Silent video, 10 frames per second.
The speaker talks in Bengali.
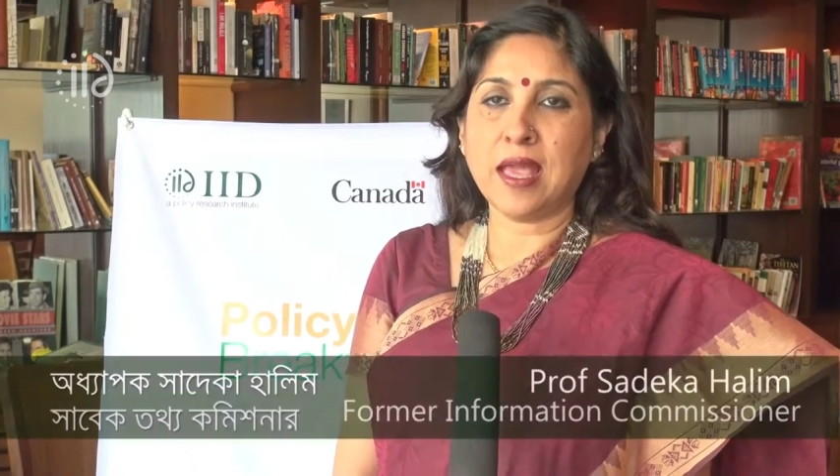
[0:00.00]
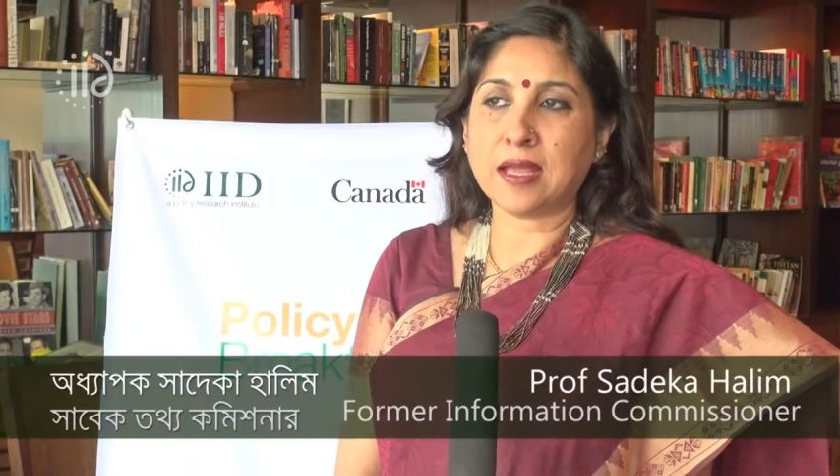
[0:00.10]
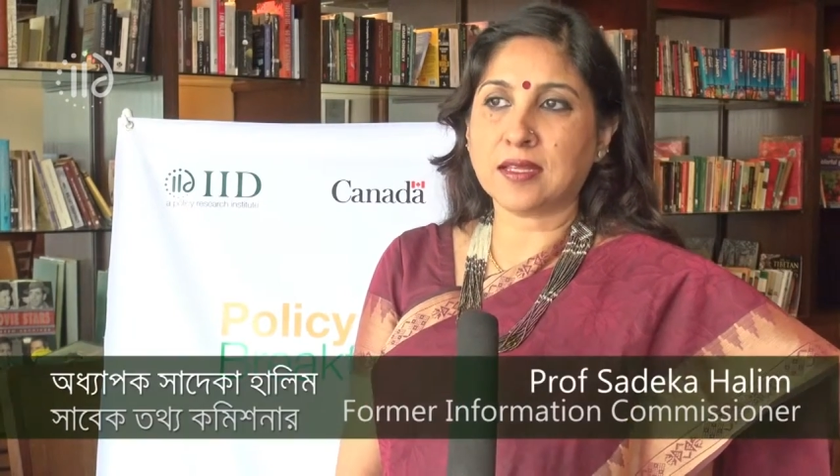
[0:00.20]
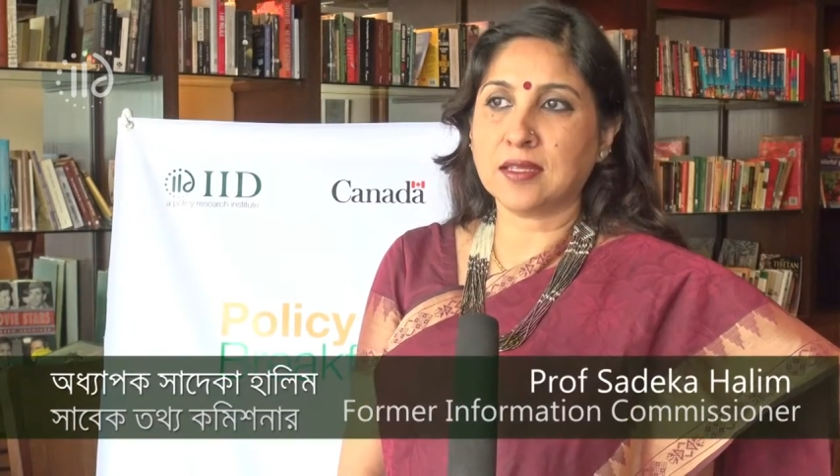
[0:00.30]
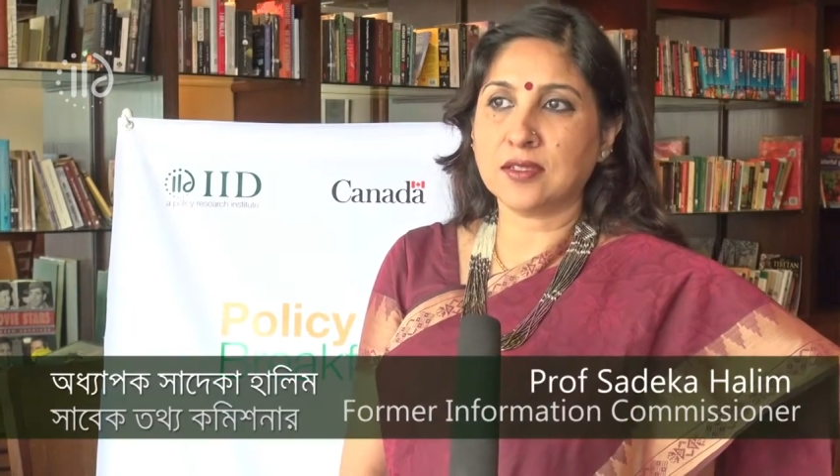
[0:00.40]

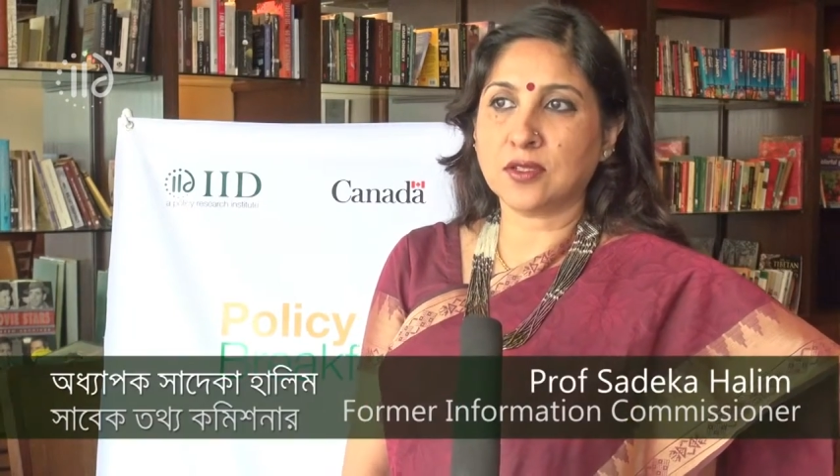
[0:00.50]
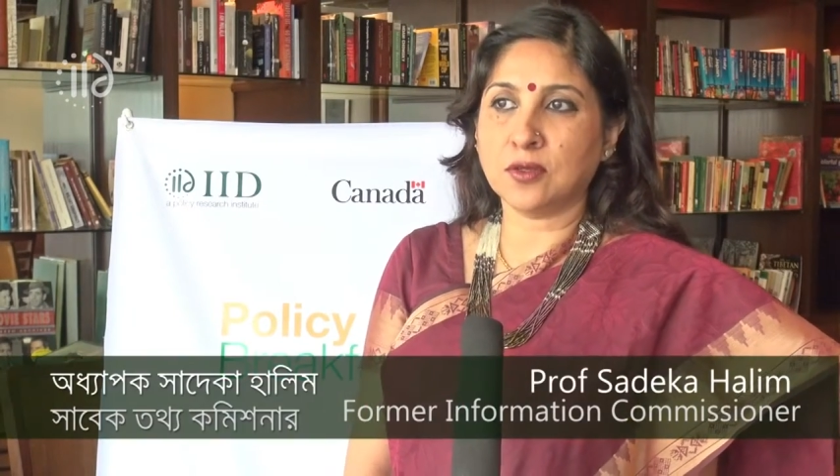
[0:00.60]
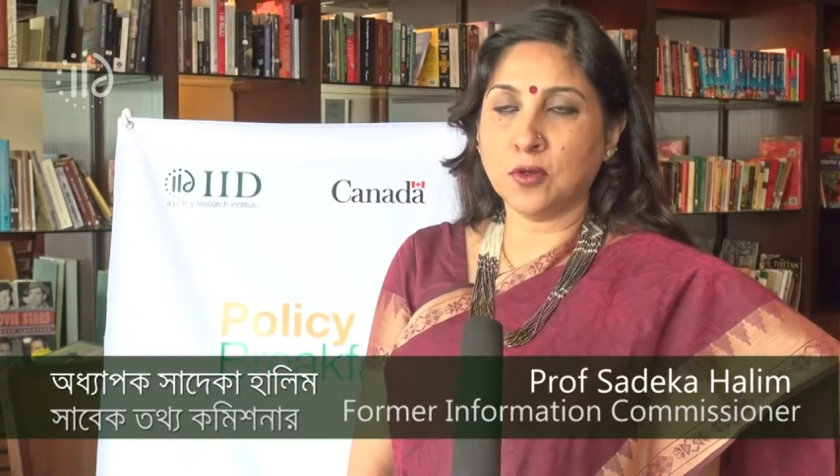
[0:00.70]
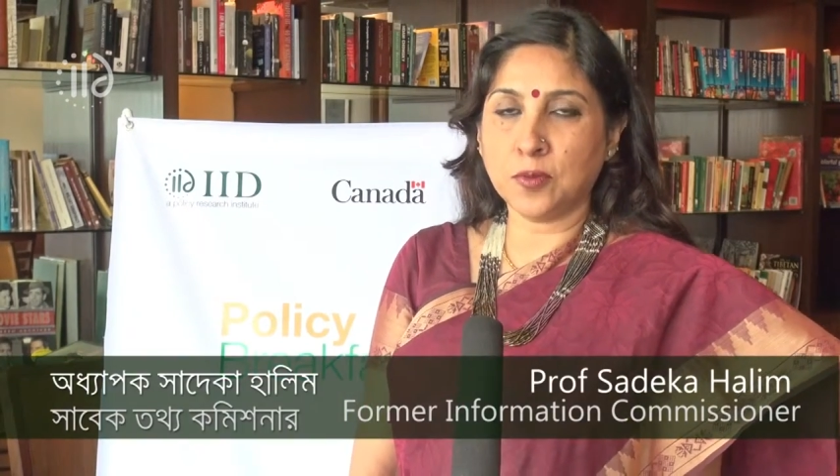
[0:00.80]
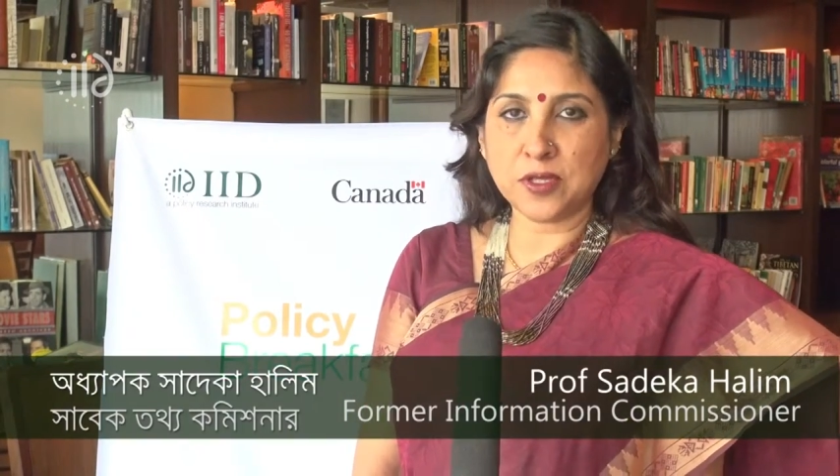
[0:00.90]
একটা
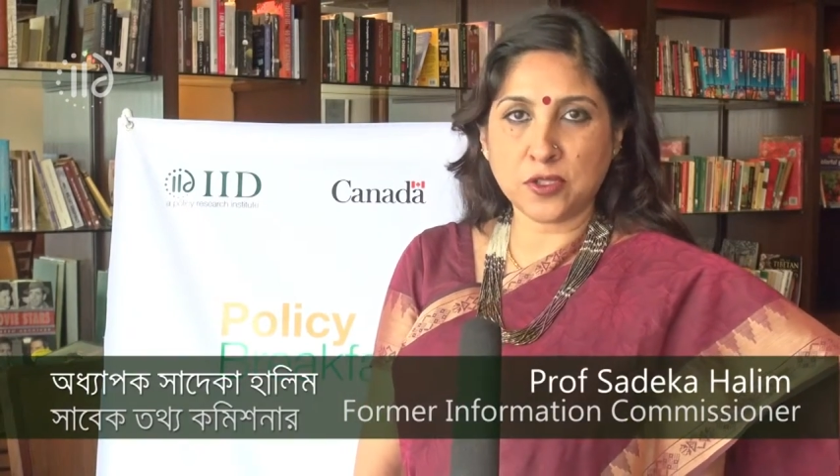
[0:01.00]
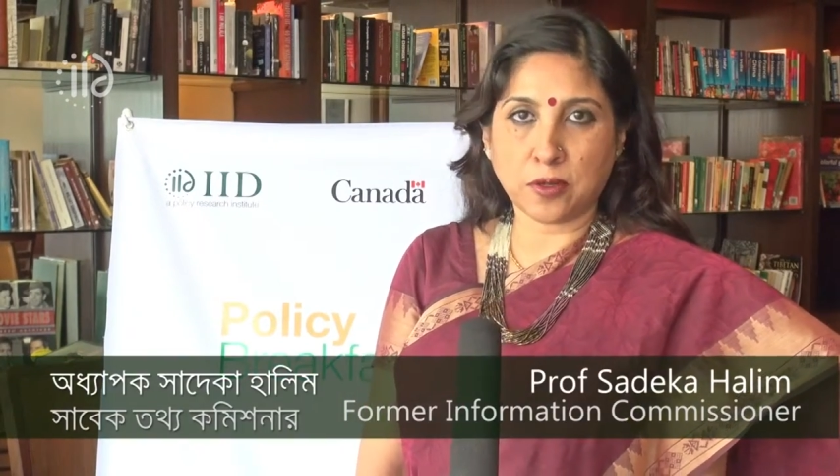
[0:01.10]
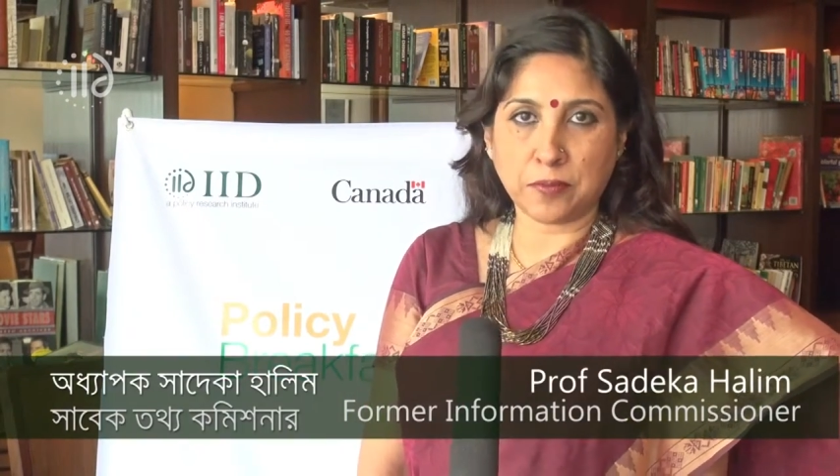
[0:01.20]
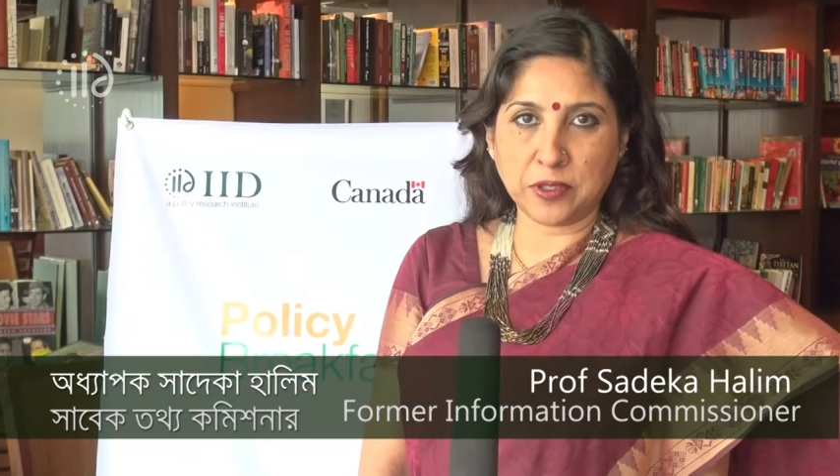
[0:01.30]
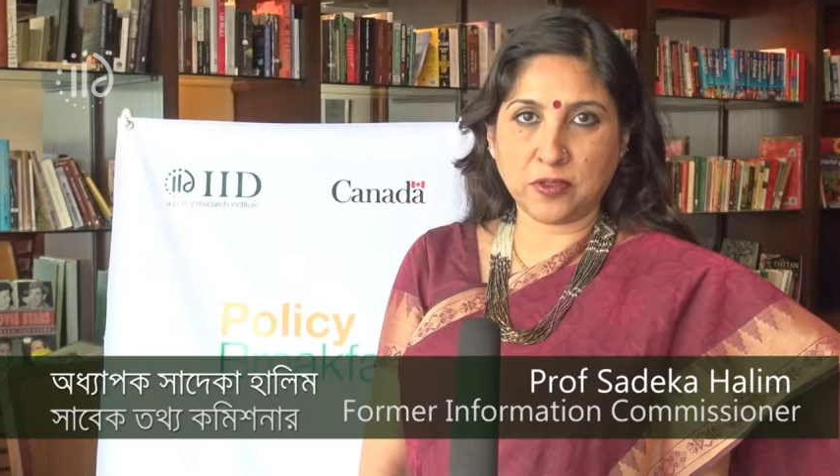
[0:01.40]
গভীর
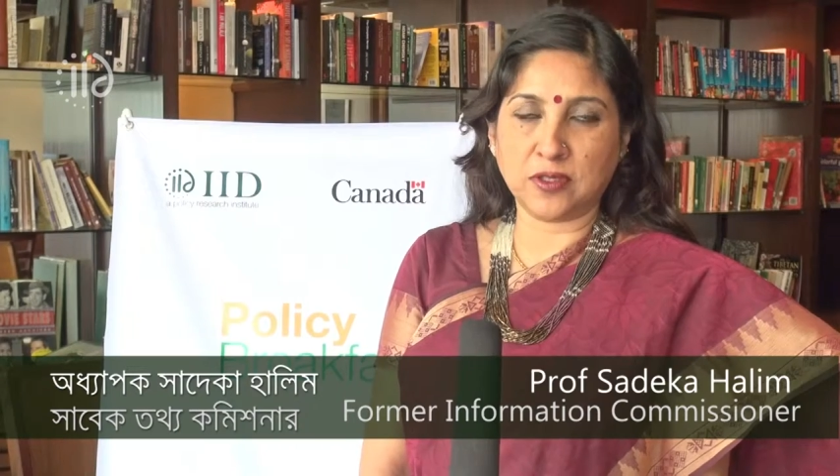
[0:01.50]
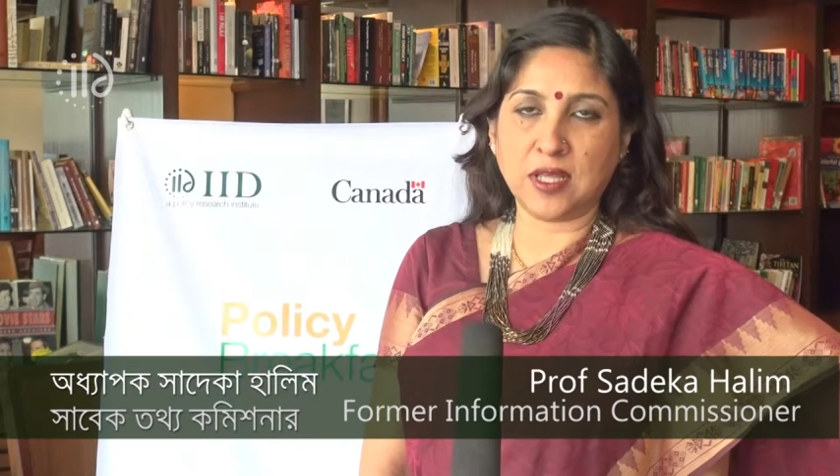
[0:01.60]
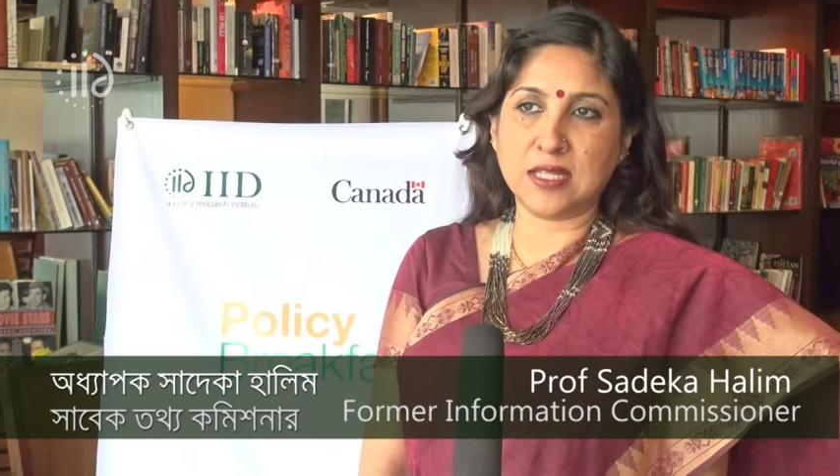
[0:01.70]
সম্পৃক্ততা